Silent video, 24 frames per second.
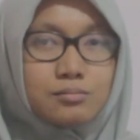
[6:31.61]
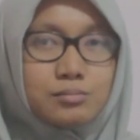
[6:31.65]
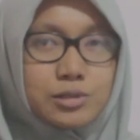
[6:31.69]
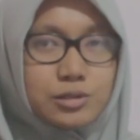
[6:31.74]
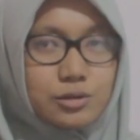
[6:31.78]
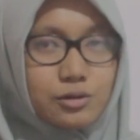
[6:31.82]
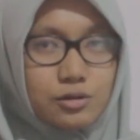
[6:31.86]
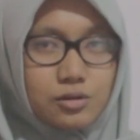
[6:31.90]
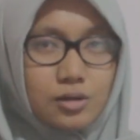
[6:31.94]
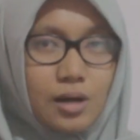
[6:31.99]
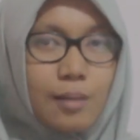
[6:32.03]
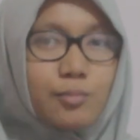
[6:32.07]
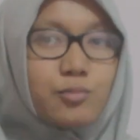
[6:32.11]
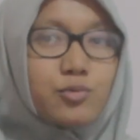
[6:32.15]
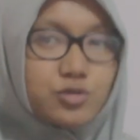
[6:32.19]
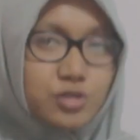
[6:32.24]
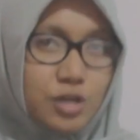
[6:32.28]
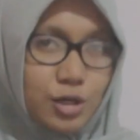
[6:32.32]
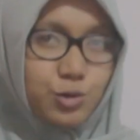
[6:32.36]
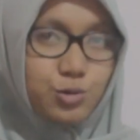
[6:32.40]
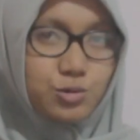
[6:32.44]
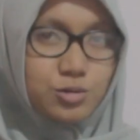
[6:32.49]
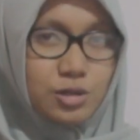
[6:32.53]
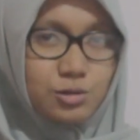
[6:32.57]
menurut kamu
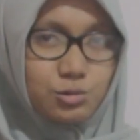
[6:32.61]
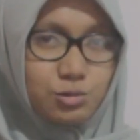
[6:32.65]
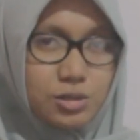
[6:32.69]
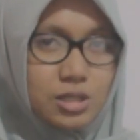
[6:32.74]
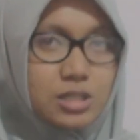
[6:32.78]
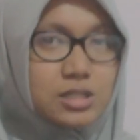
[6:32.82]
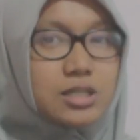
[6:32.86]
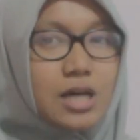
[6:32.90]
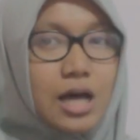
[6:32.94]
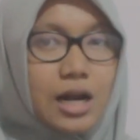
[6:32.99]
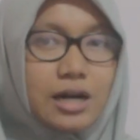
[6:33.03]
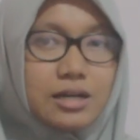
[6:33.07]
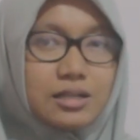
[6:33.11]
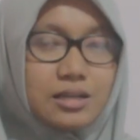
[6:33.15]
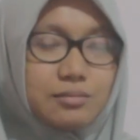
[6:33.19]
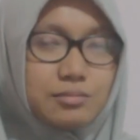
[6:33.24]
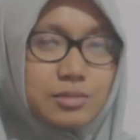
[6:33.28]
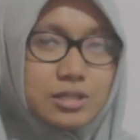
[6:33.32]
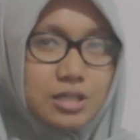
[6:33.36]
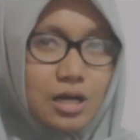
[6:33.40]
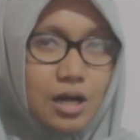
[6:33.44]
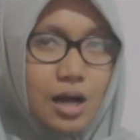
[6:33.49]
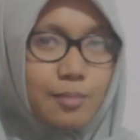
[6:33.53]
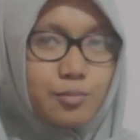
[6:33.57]
satu-satunya jalan
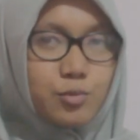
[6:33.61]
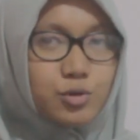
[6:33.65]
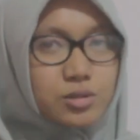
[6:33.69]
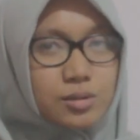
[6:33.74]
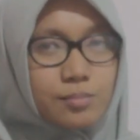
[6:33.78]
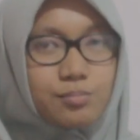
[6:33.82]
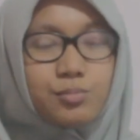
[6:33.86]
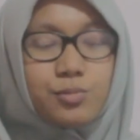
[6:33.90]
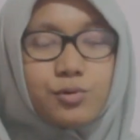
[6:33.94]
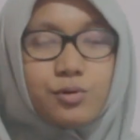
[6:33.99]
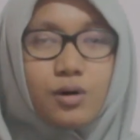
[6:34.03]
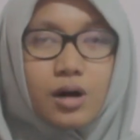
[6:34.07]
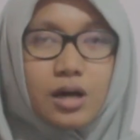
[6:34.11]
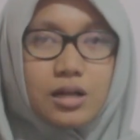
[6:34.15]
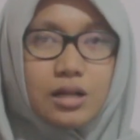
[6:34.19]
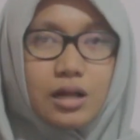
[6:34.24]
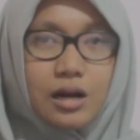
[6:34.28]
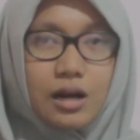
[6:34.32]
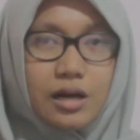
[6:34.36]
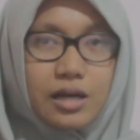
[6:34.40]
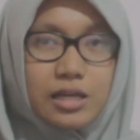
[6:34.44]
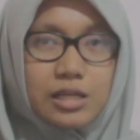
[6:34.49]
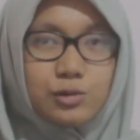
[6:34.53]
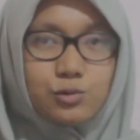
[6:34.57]
yang bisa kamu tempuh
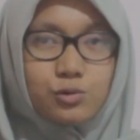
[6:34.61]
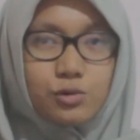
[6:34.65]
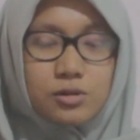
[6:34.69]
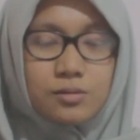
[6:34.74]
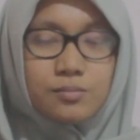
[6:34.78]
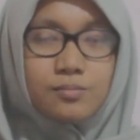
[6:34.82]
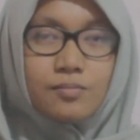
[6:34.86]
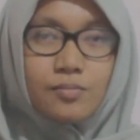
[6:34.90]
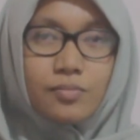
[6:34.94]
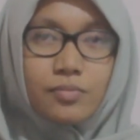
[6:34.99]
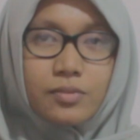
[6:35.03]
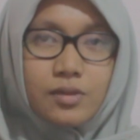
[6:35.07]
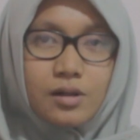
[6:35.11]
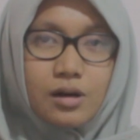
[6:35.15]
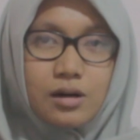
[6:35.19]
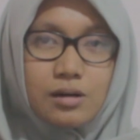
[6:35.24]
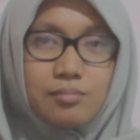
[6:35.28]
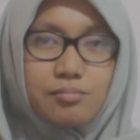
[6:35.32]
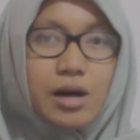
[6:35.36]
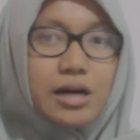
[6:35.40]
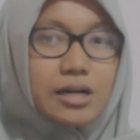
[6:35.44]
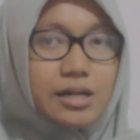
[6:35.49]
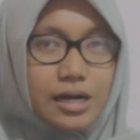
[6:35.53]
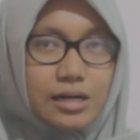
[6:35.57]
adalah ikut
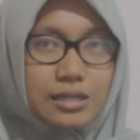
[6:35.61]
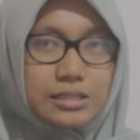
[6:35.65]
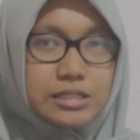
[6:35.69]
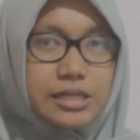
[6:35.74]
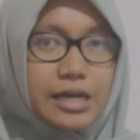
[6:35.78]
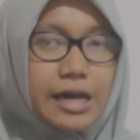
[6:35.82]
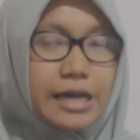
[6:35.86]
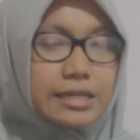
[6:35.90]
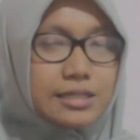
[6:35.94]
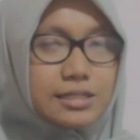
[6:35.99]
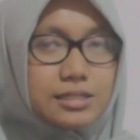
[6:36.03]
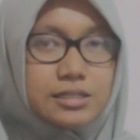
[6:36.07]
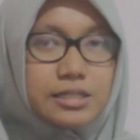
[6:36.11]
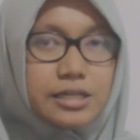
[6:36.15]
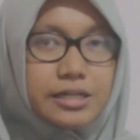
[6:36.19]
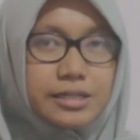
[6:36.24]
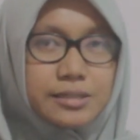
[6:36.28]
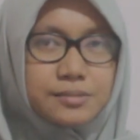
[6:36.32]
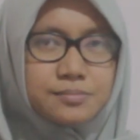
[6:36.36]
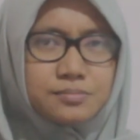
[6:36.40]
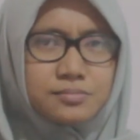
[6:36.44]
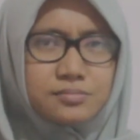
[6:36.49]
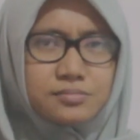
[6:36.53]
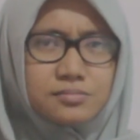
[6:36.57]
uh, magang
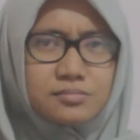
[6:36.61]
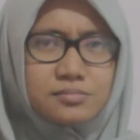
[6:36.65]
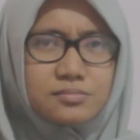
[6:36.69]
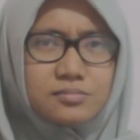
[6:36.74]
IJ